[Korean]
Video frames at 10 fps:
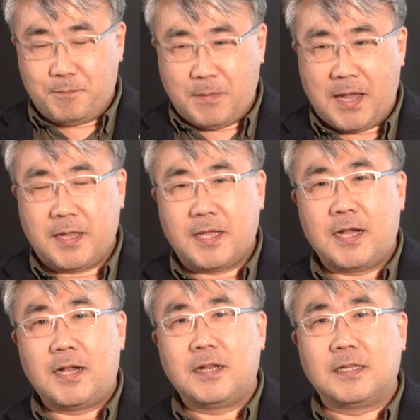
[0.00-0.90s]

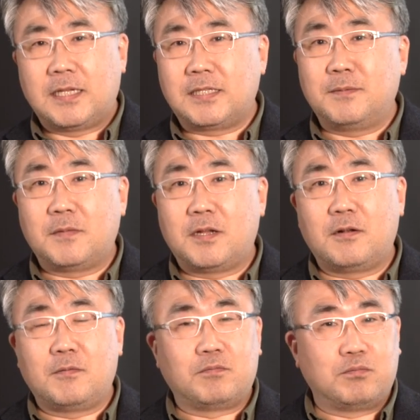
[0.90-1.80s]
매달 새
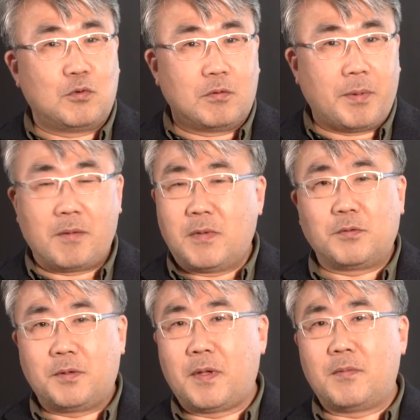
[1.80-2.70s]
침대를 뭐1만
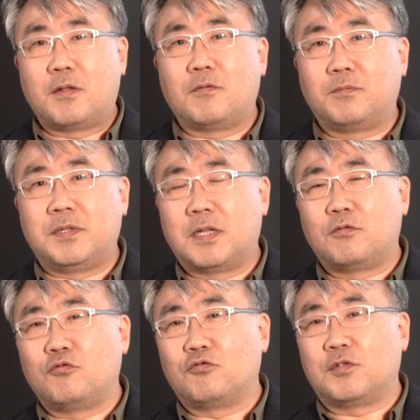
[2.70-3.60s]
원, 2 0만원 비싼
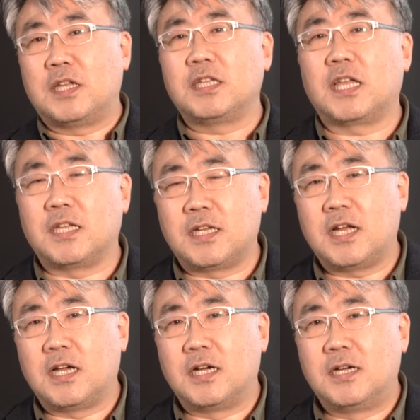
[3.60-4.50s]
돈 주고 사는 게
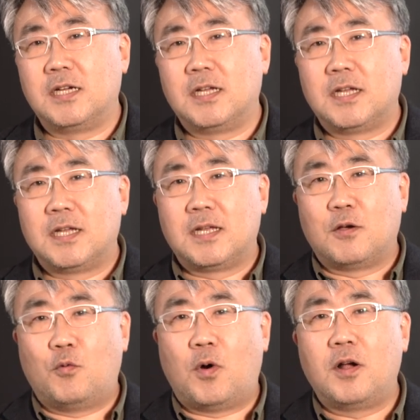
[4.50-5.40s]
아니라
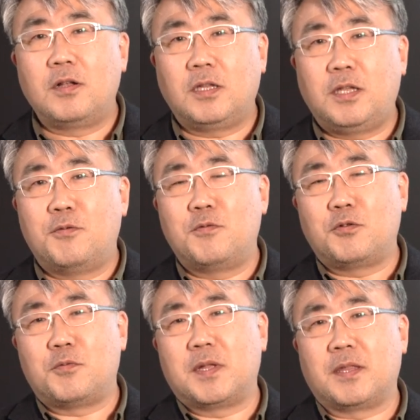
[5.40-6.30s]
월
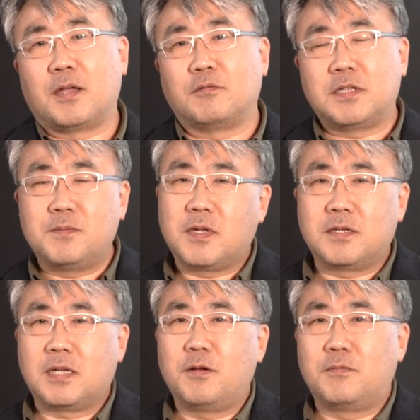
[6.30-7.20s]
이용료만 내고
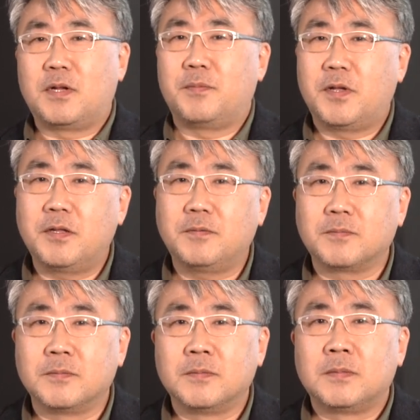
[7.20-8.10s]
침대를 사용을 하면
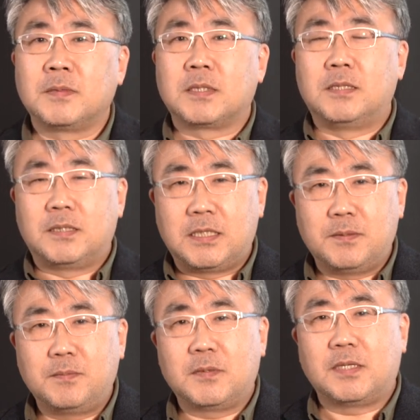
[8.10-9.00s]
그
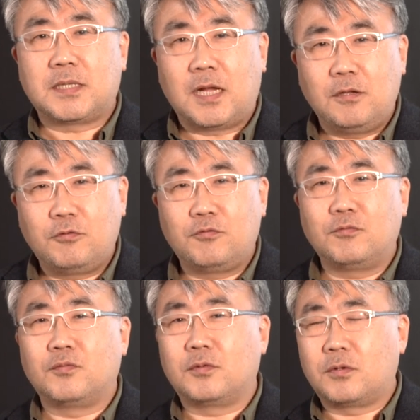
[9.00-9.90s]
침대
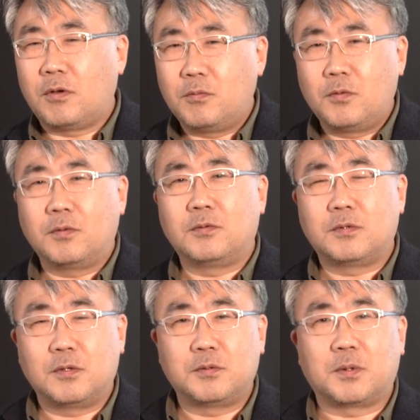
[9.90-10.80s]
살균부터 모든
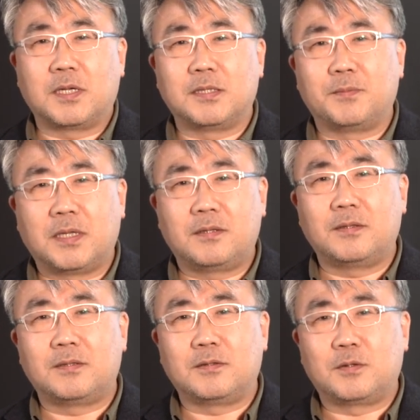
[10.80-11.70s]
청소까지
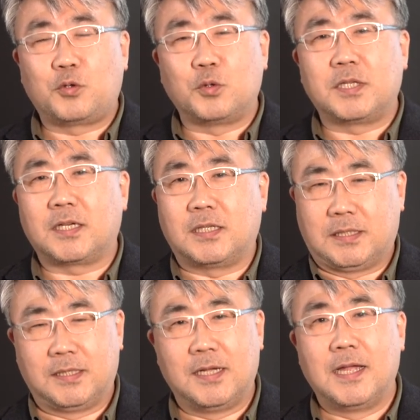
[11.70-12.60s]
매트리스 교체까지